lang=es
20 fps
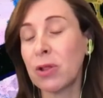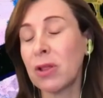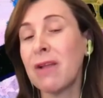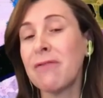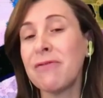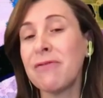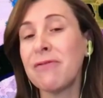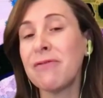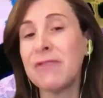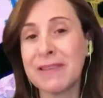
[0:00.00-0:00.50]
a
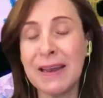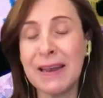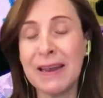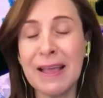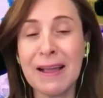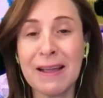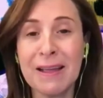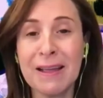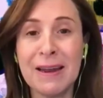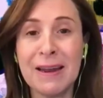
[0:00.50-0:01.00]
la
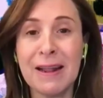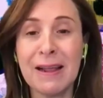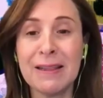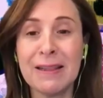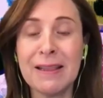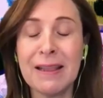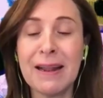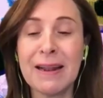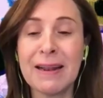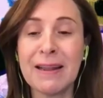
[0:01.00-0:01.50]
Fiscalía
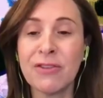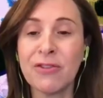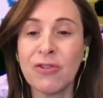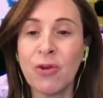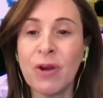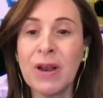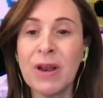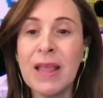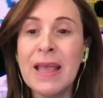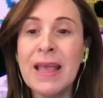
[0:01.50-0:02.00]
General de la
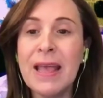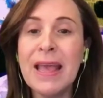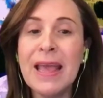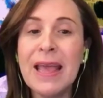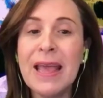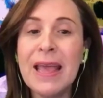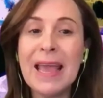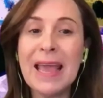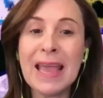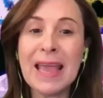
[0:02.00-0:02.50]
Nación,
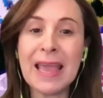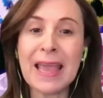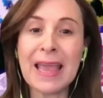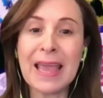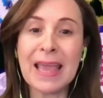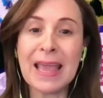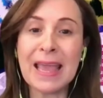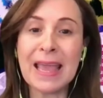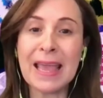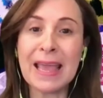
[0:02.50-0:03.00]

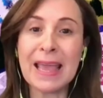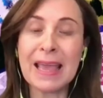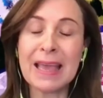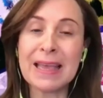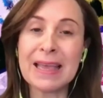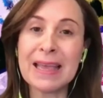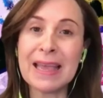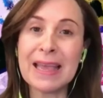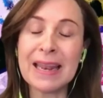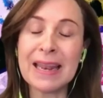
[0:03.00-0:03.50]
eh,
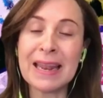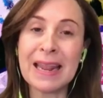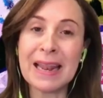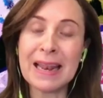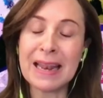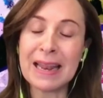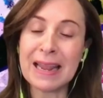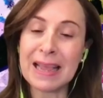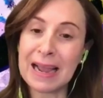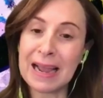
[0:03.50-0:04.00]

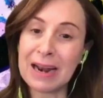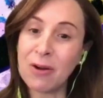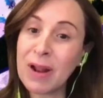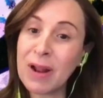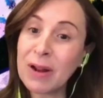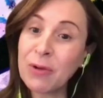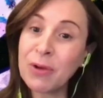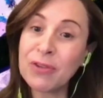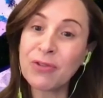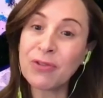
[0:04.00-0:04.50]
en a lo
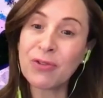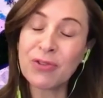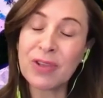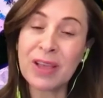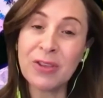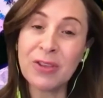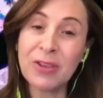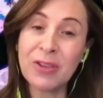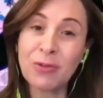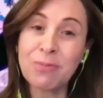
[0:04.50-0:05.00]
largo de esos
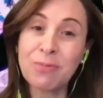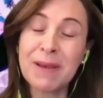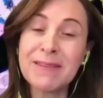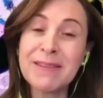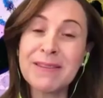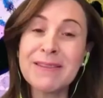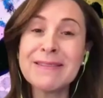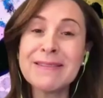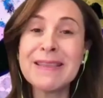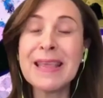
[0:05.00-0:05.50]
años, más
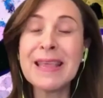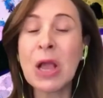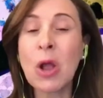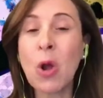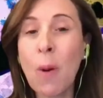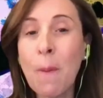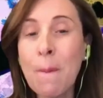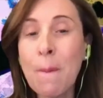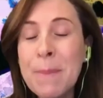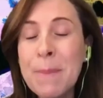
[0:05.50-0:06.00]
de
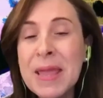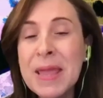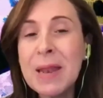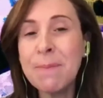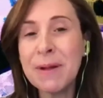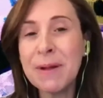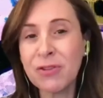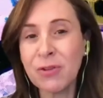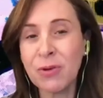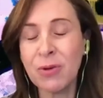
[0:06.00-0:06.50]
5.000
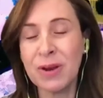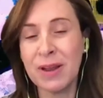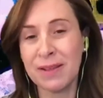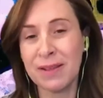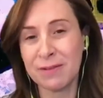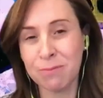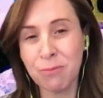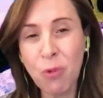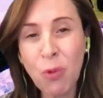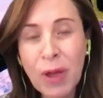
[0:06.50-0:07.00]

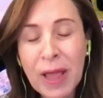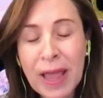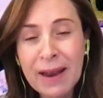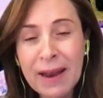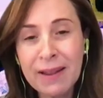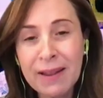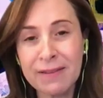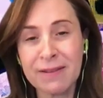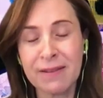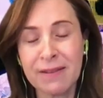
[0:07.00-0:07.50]
personas,
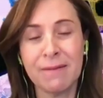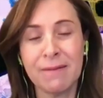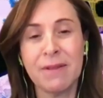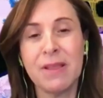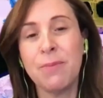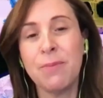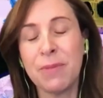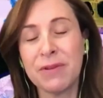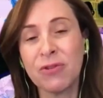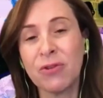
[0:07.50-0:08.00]
mujeres
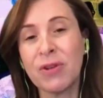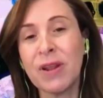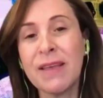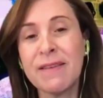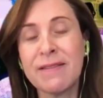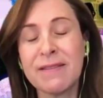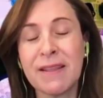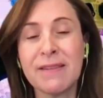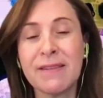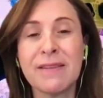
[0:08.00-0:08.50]
y personas
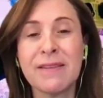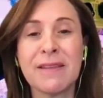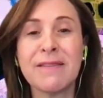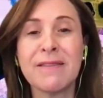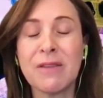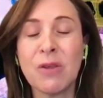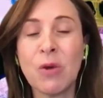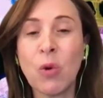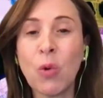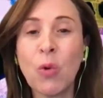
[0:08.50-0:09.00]
gestantes han
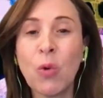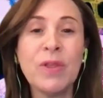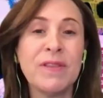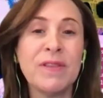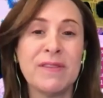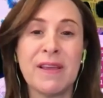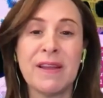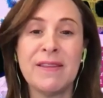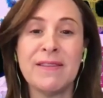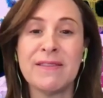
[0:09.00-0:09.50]
sido
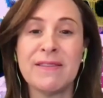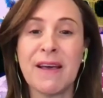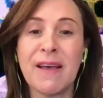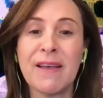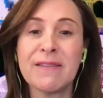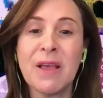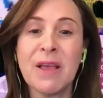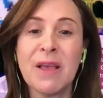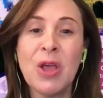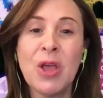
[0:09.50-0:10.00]

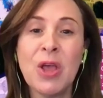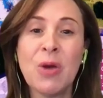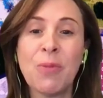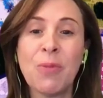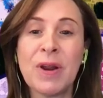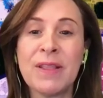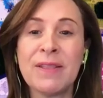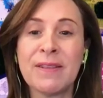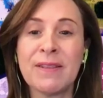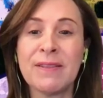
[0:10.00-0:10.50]
judicializadas
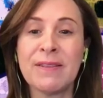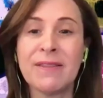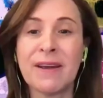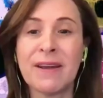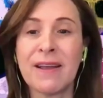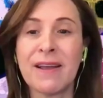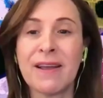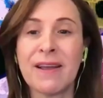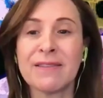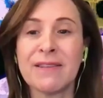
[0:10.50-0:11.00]
por
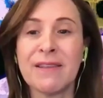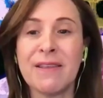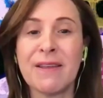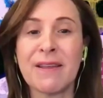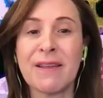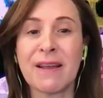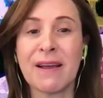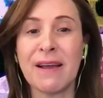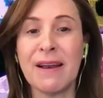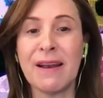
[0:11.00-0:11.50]
intentar
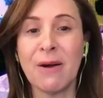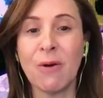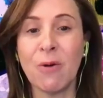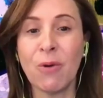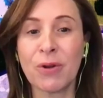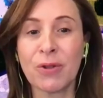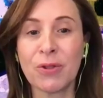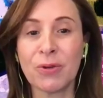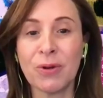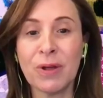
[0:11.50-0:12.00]
acceder al
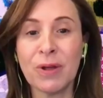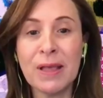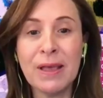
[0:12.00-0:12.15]
aborto.